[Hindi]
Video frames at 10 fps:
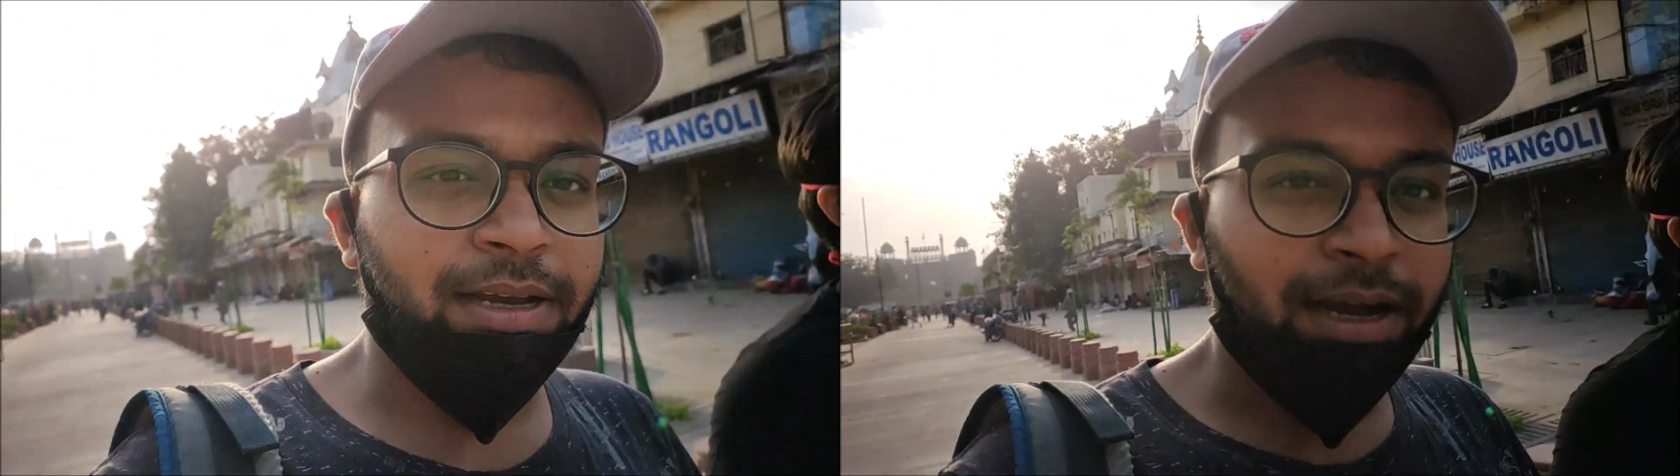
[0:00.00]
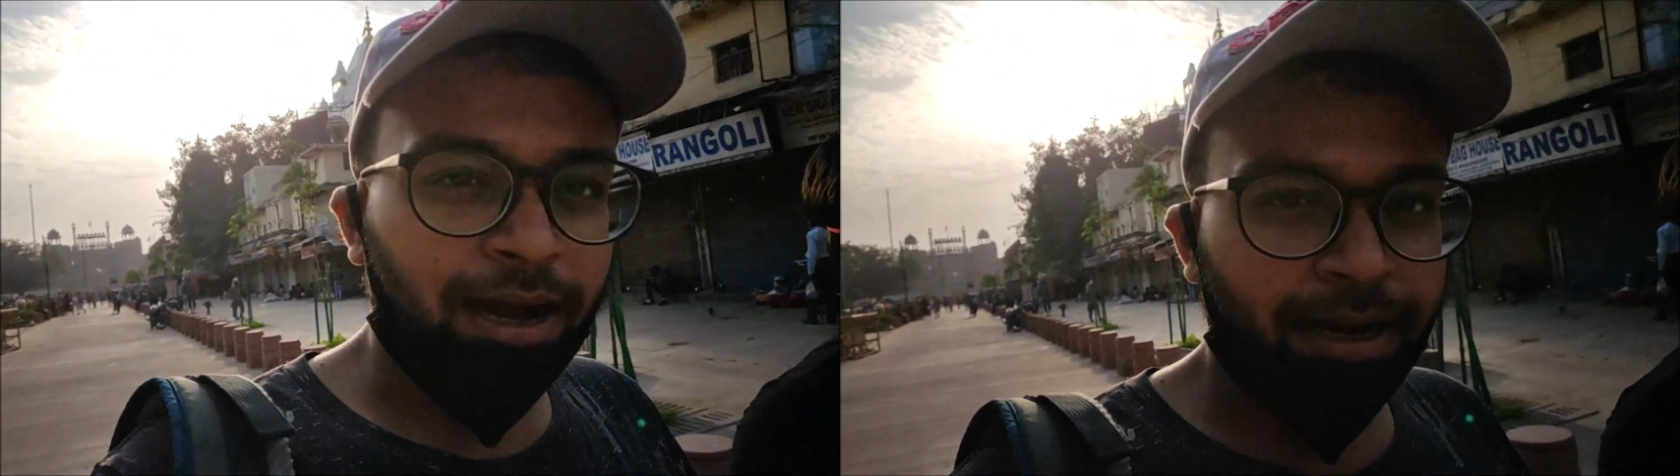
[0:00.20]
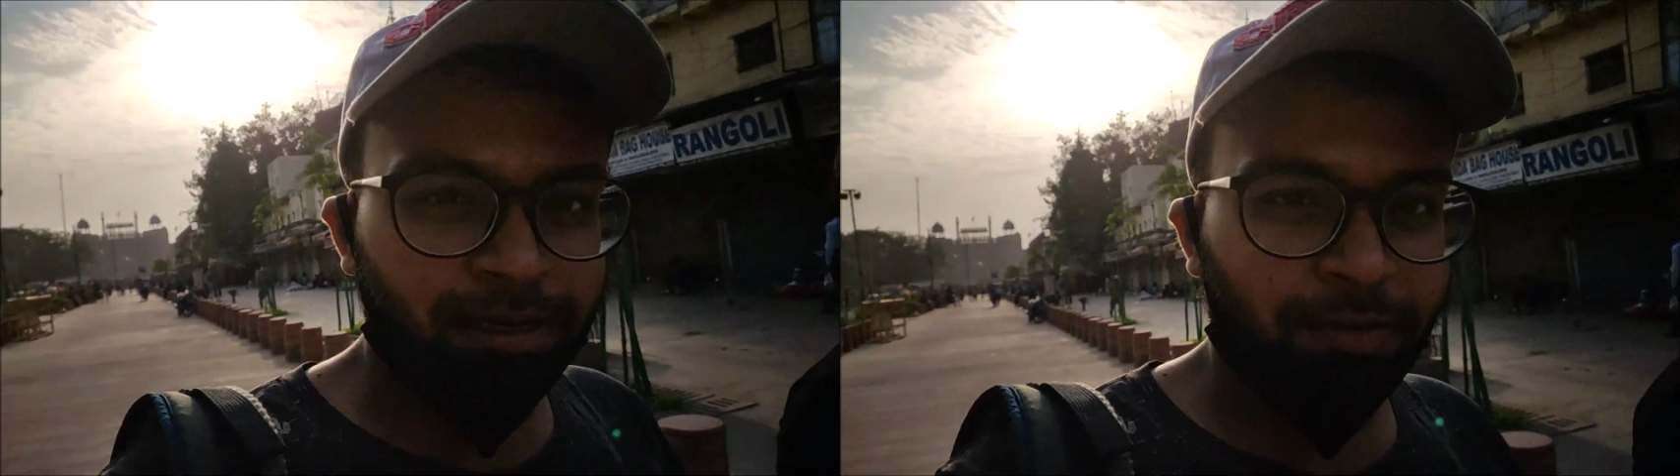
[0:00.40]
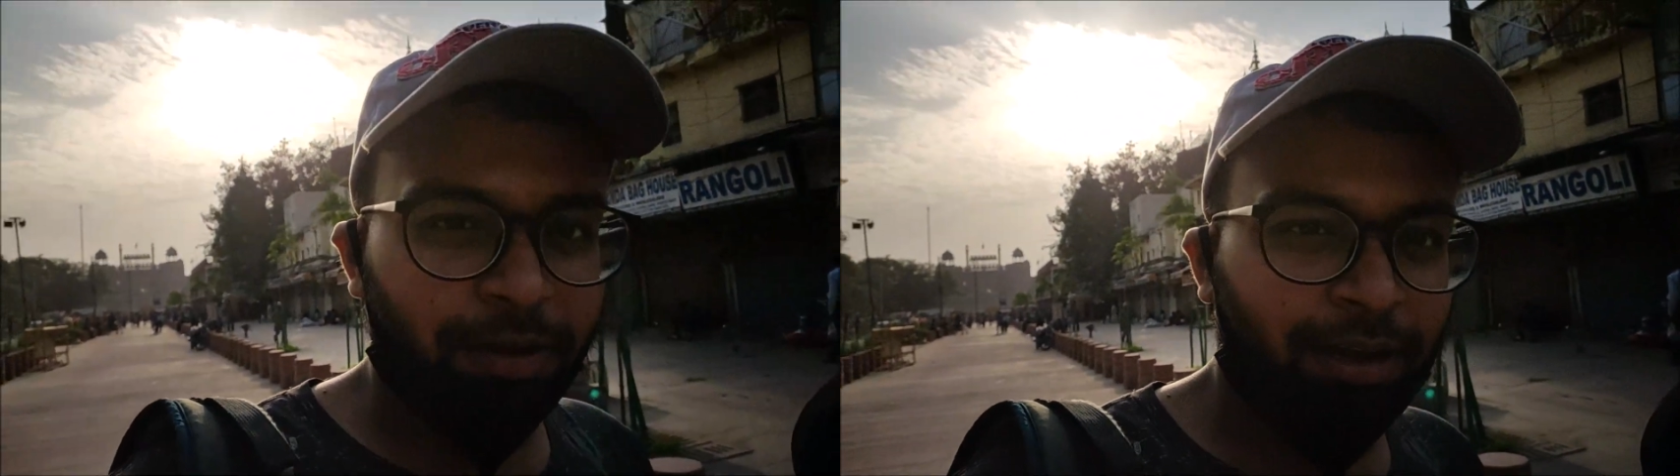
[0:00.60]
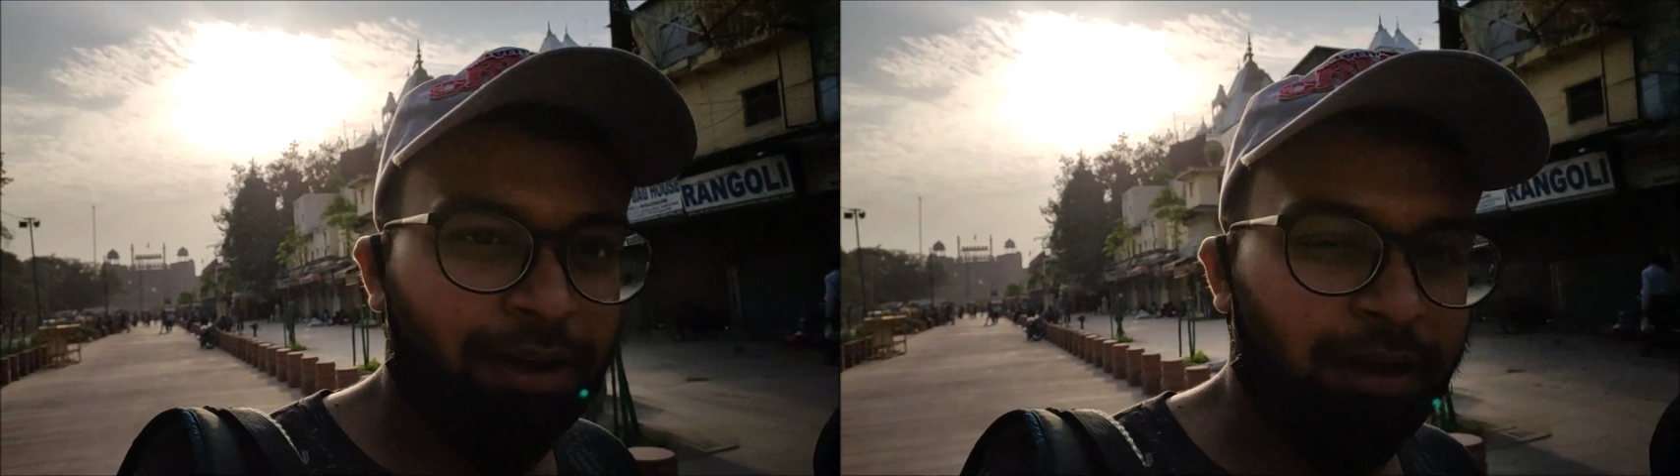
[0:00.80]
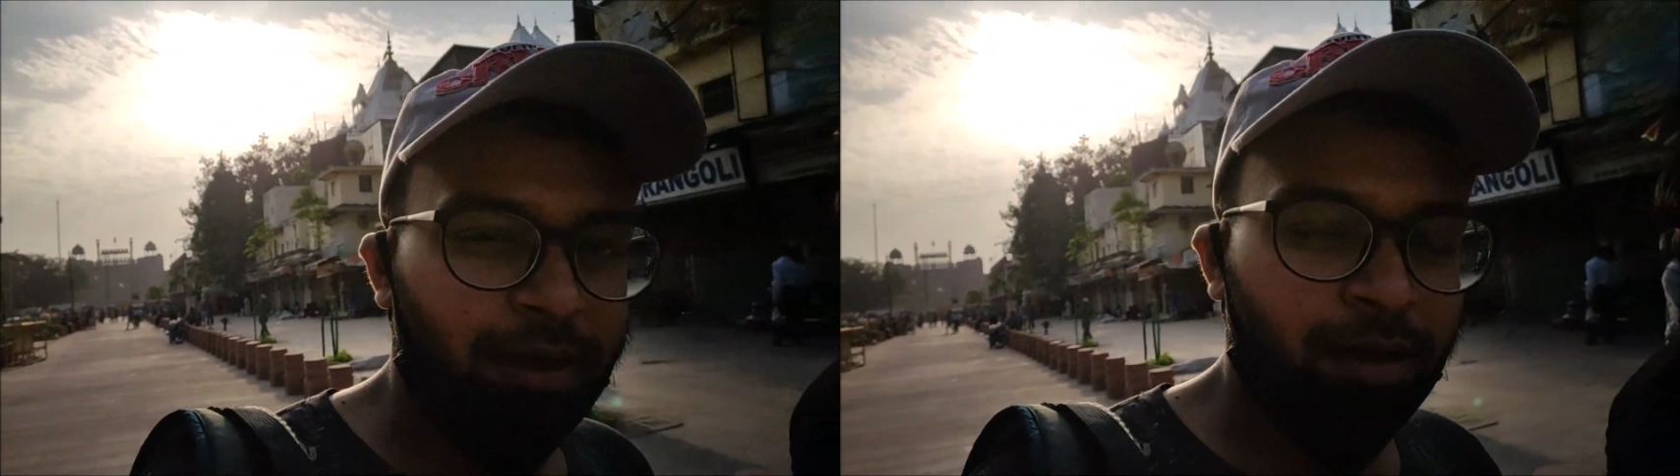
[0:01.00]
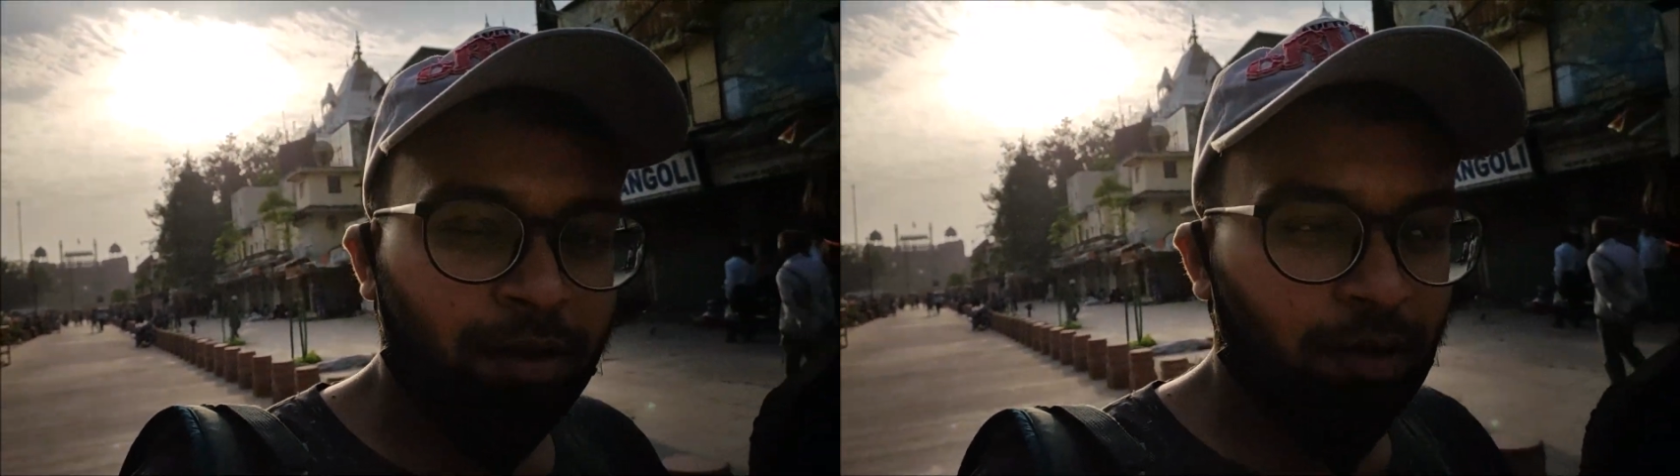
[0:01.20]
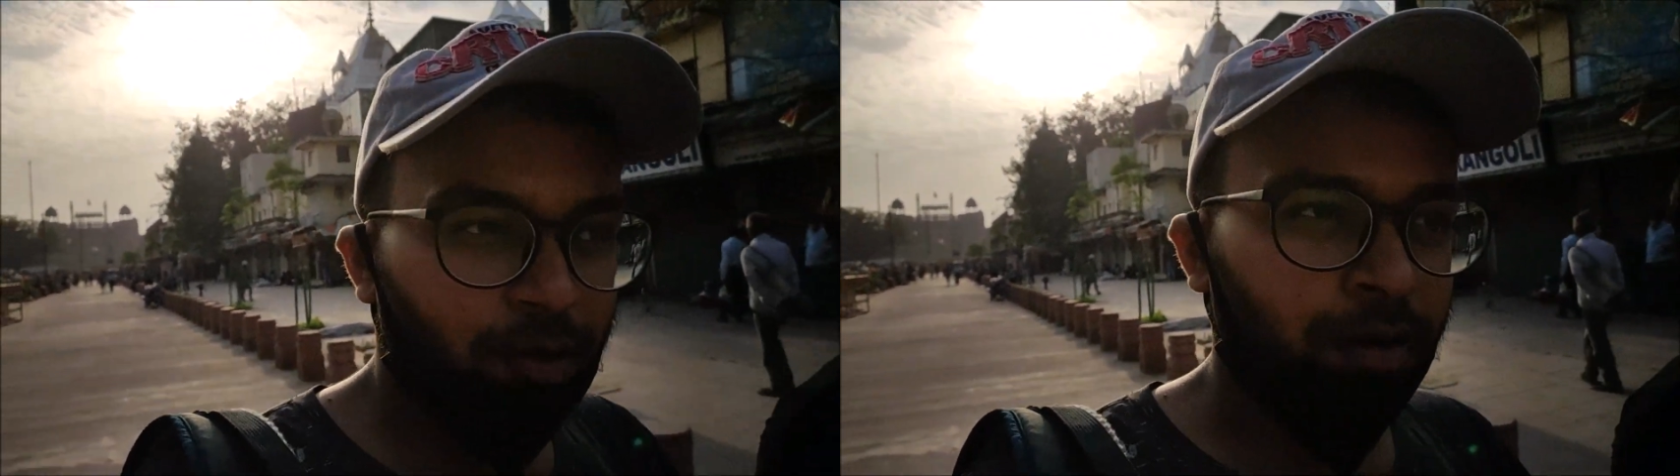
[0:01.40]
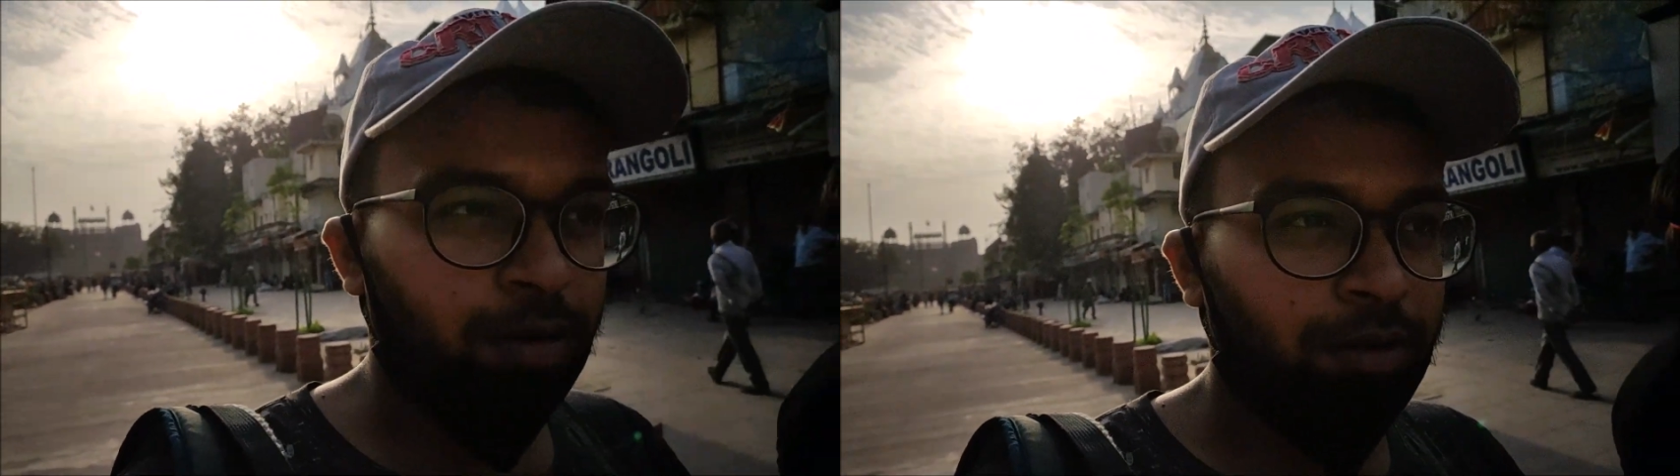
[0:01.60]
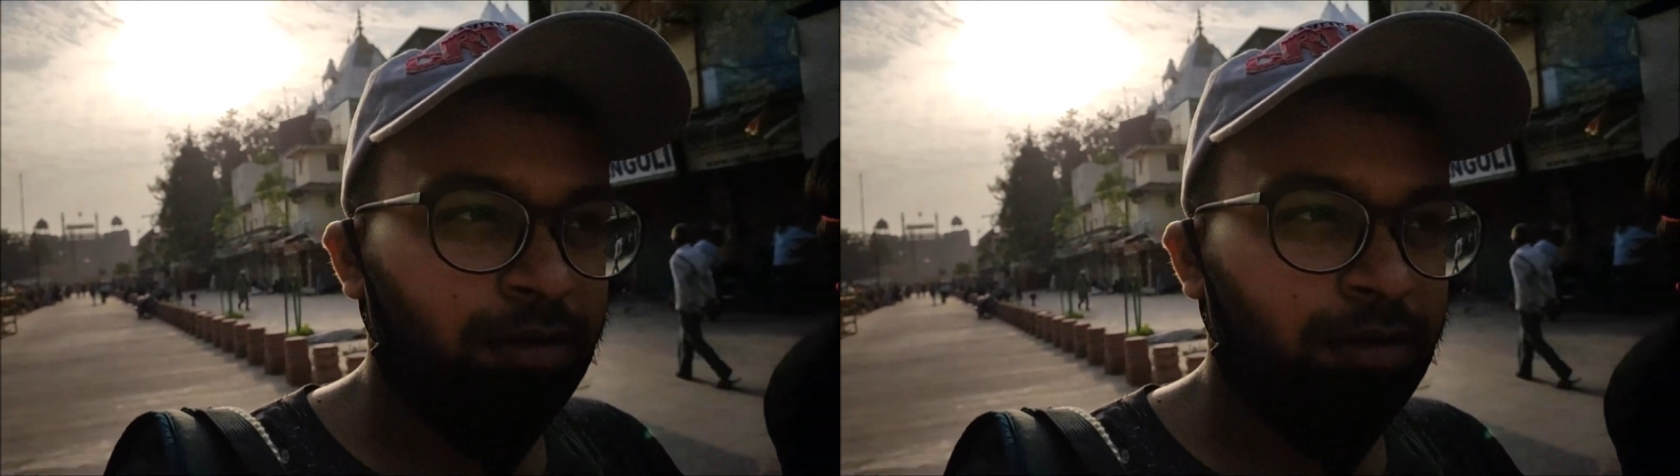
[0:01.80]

कार्स वगैरह और